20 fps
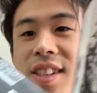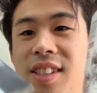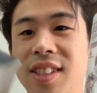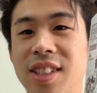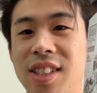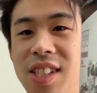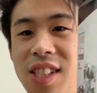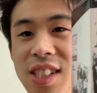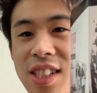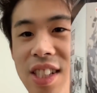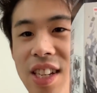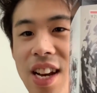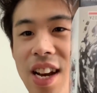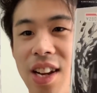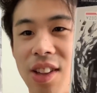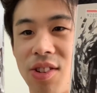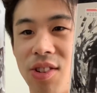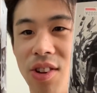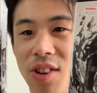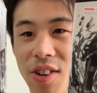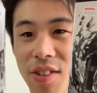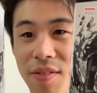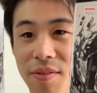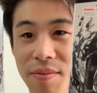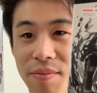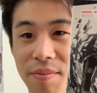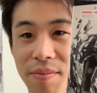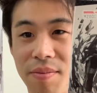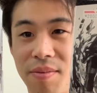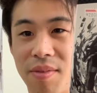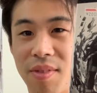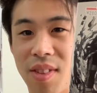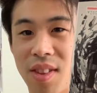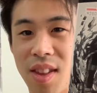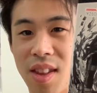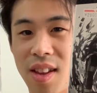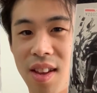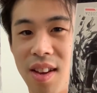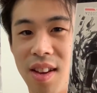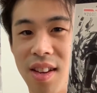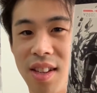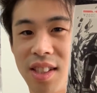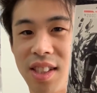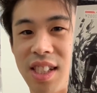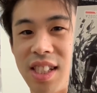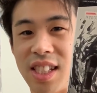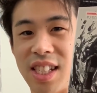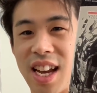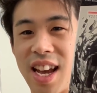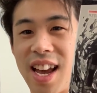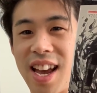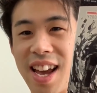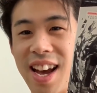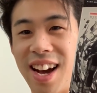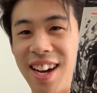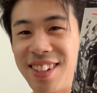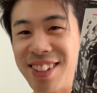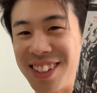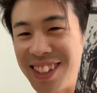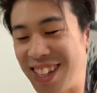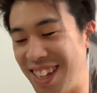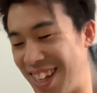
色紙アート。色紙 ART。